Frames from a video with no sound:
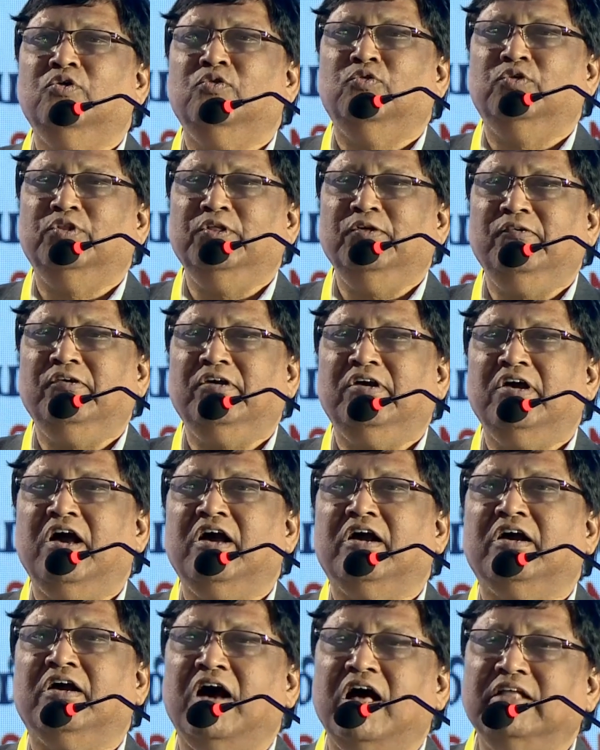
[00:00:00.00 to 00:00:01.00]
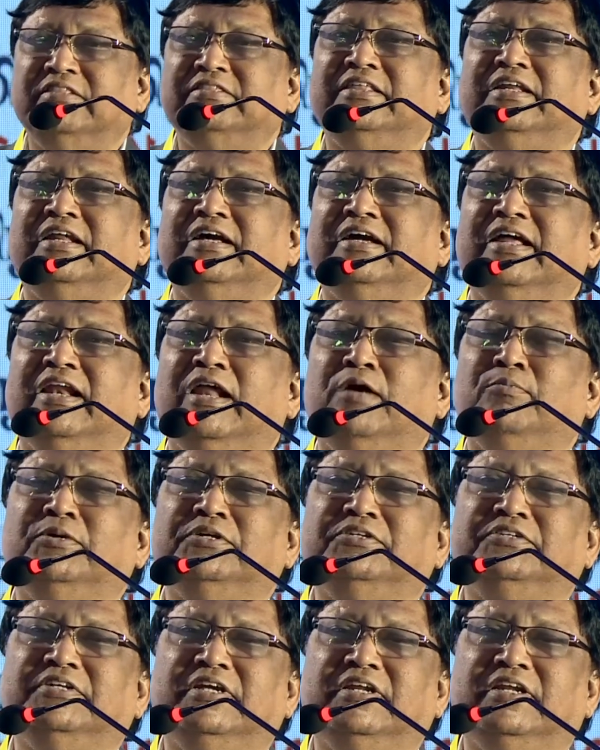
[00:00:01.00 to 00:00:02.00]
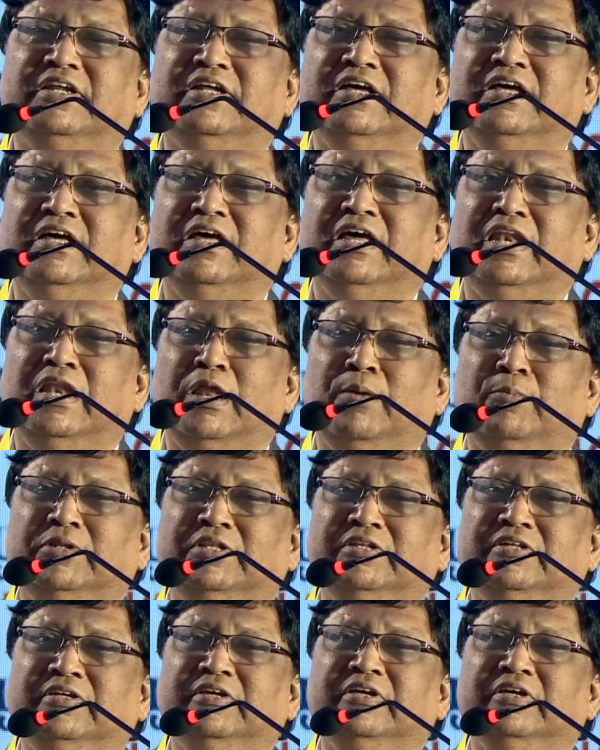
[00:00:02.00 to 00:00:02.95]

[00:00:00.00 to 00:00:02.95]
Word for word: உதவிக்காக காத்திருக்கிற அமைச்சர் நமது